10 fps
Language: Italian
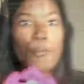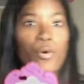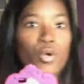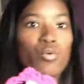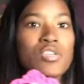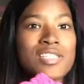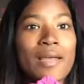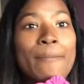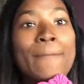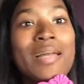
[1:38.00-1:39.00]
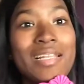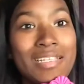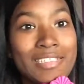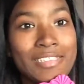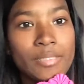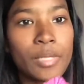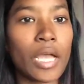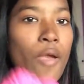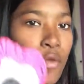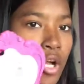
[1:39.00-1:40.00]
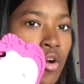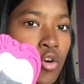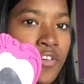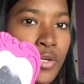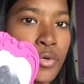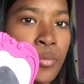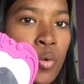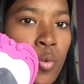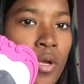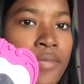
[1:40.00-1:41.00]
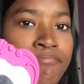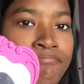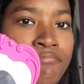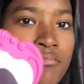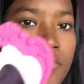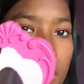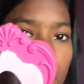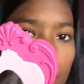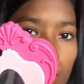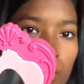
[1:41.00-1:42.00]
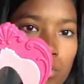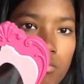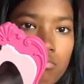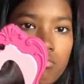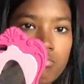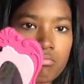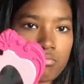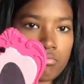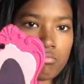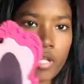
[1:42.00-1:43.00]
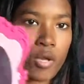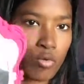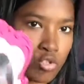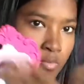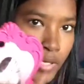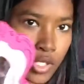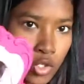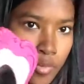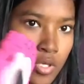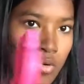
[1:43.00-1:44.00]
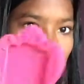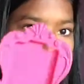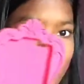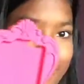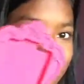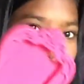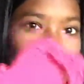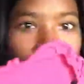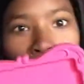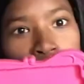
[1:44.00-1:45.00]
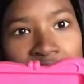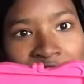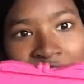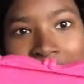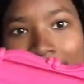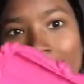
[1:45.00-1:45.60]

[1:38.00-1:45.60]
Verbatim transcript: poi questa è bellissima è una cover comunque eh, perché è uno specchio però qua è una cover